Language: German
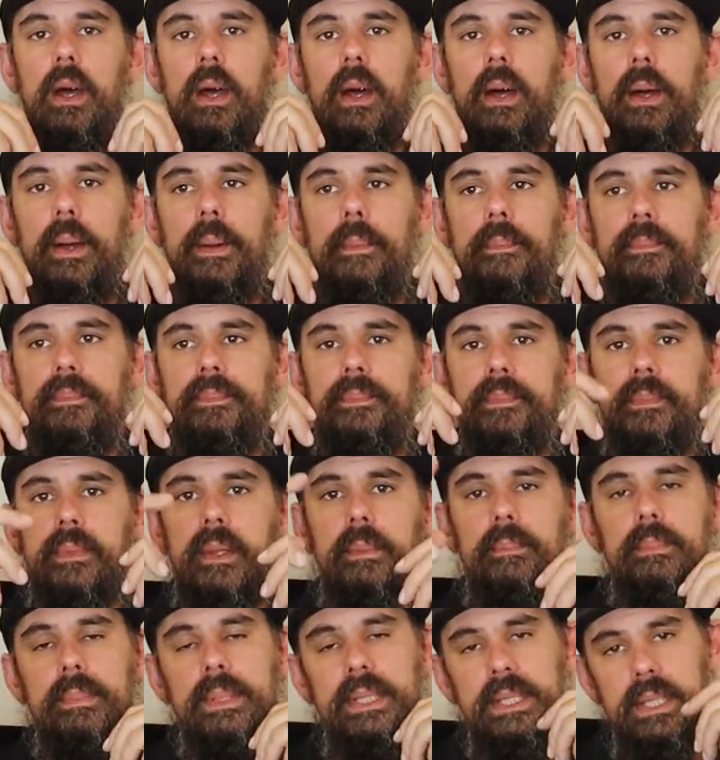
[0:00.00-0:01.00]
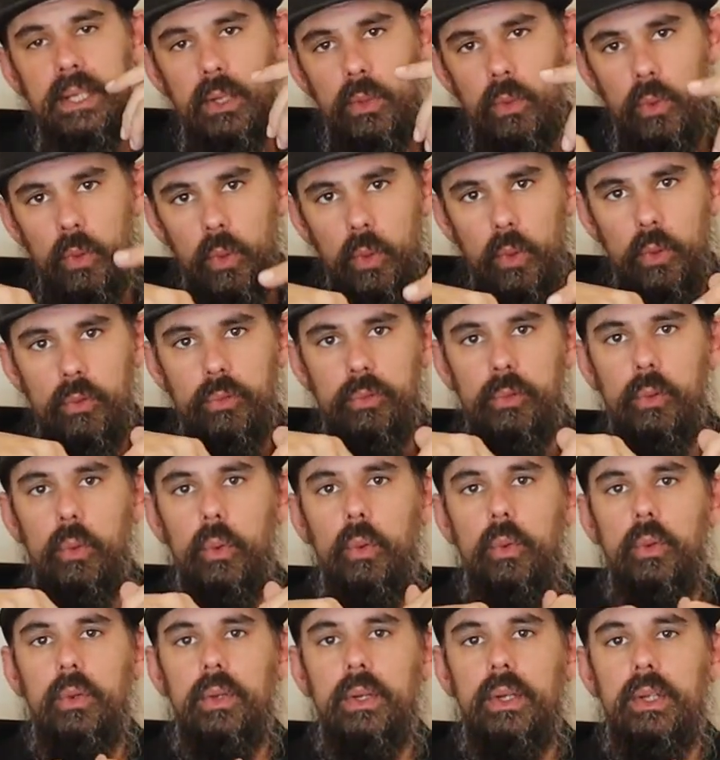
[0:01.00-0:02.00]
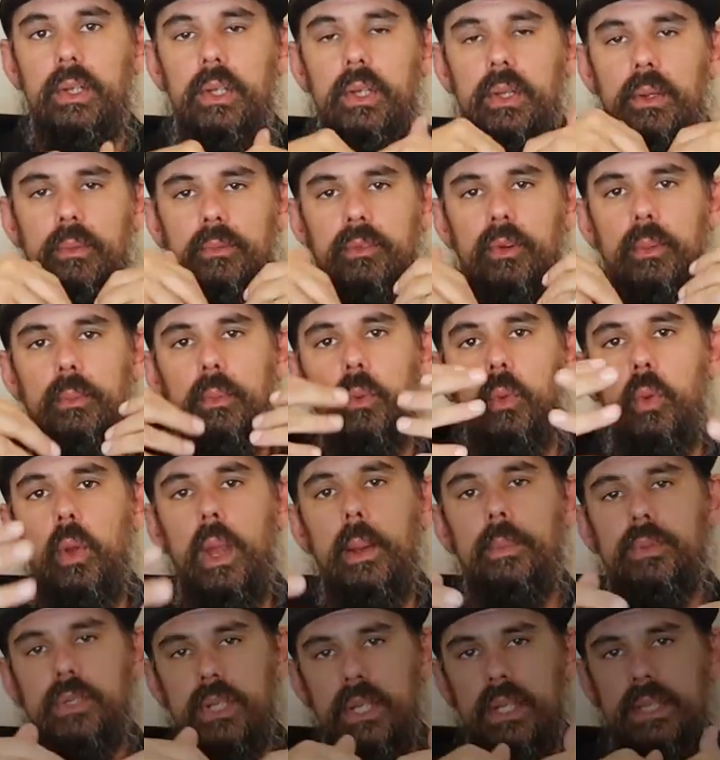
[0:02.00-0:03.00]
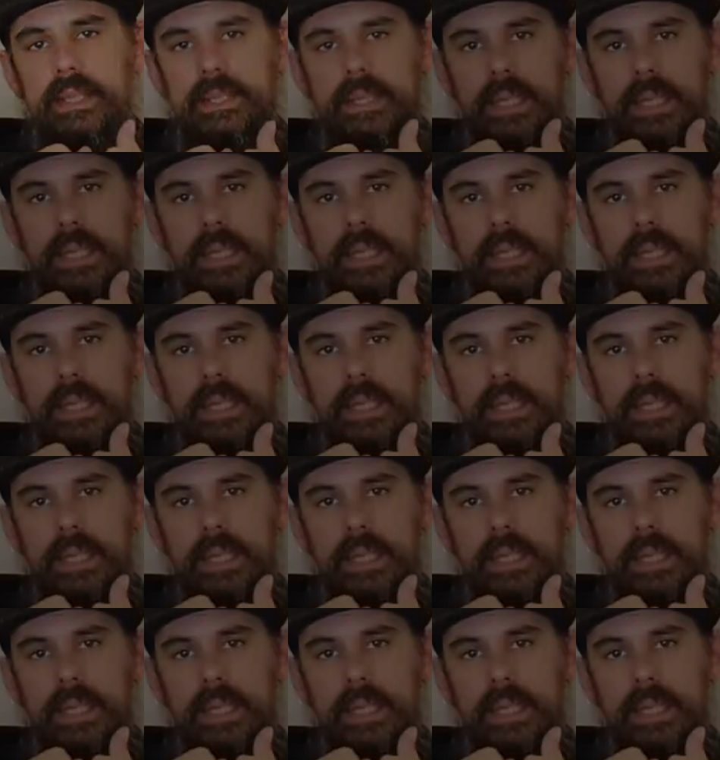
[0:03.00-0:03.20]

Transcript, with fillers: ähm, mit der Ölrückführung vom Ölabscheider